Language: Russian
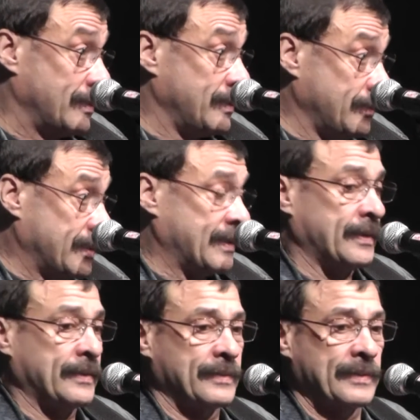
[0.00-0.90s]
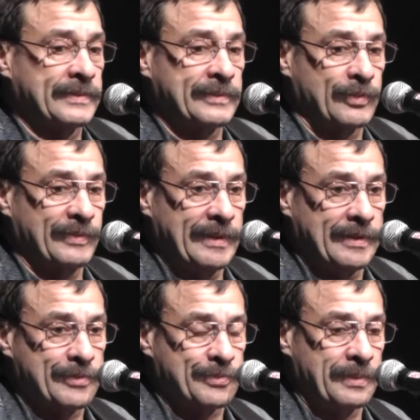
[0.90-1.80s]
и такая классная
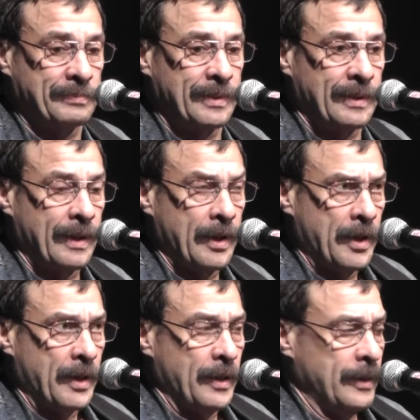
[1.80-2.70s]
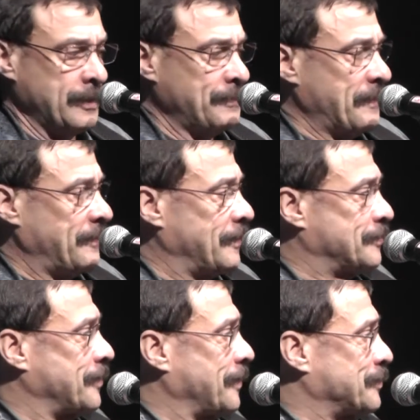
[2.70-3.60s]
руководительница у меня была. И она меня
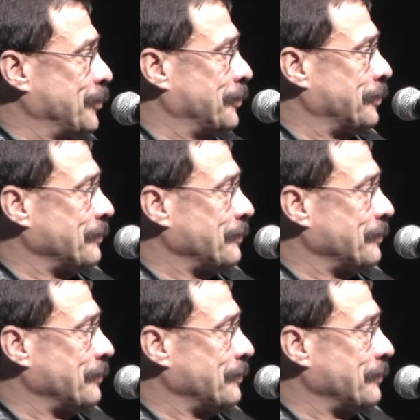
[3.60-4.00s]
поворачивается, так смотрит,